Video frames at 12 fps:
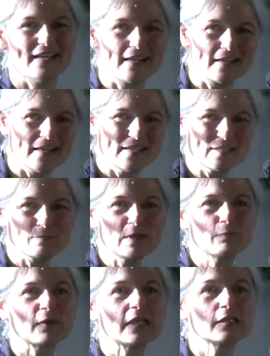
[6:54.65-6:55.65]
ein kleines
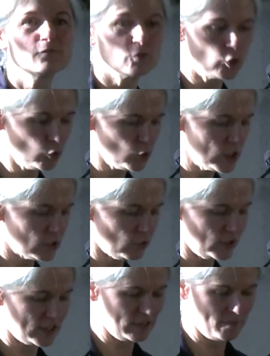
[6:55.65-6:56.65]
Mitbringsel von uns
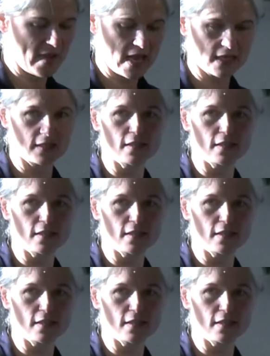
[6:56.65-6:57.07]
und Sie merken,